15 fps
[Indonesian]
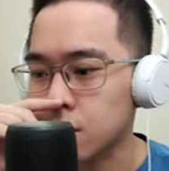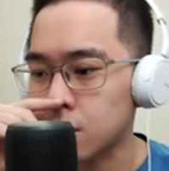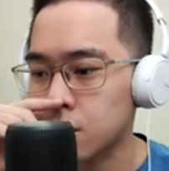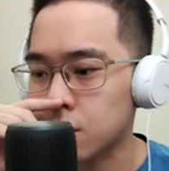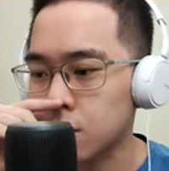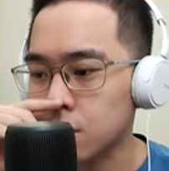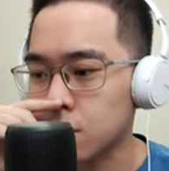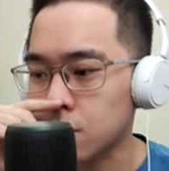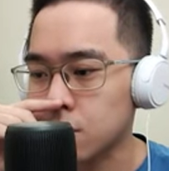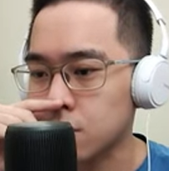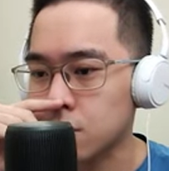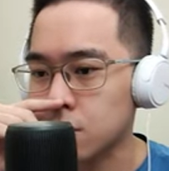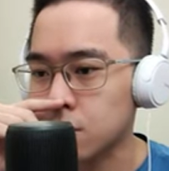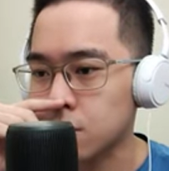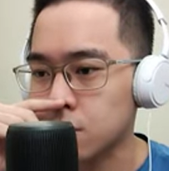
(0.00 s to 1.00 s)
So,
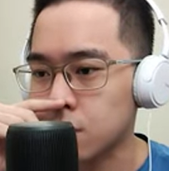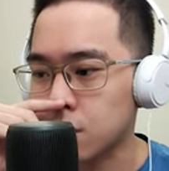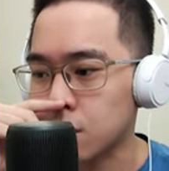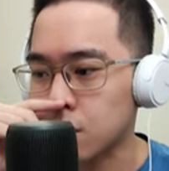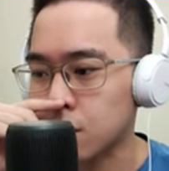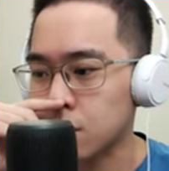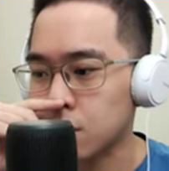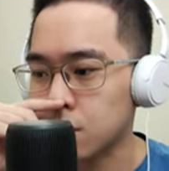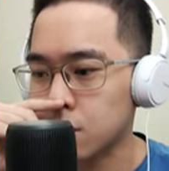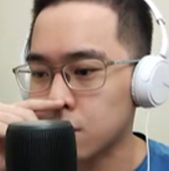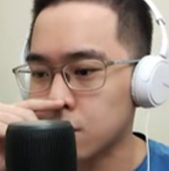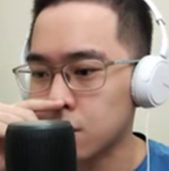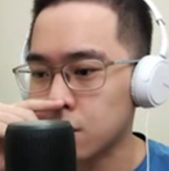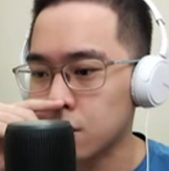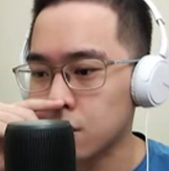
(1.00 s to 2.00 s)
ya.
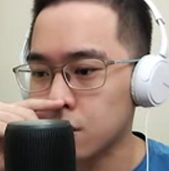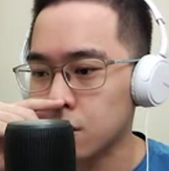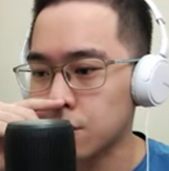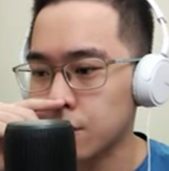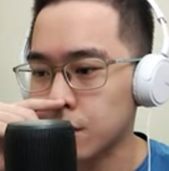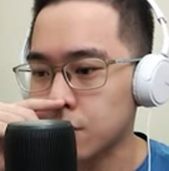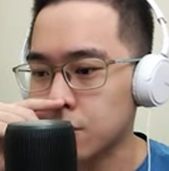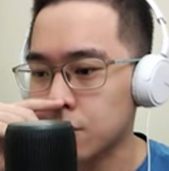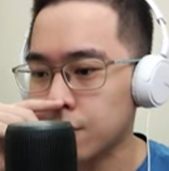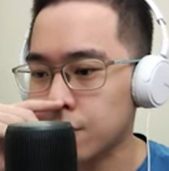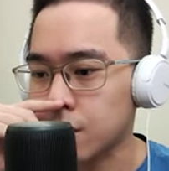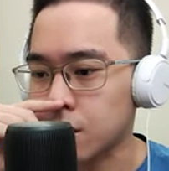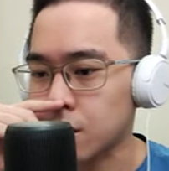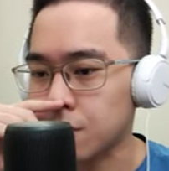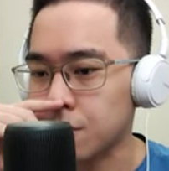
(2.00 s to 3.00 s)
ini masukin
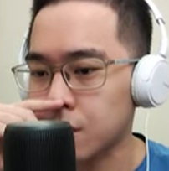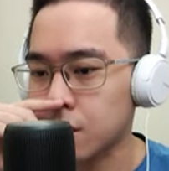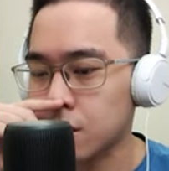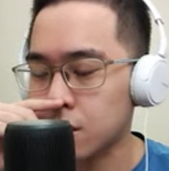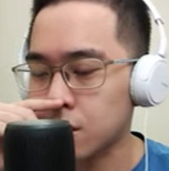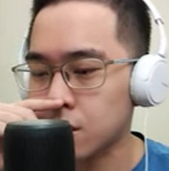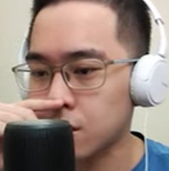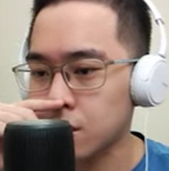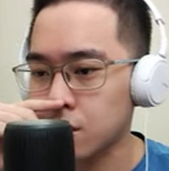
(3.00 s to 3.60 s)
Vision DPT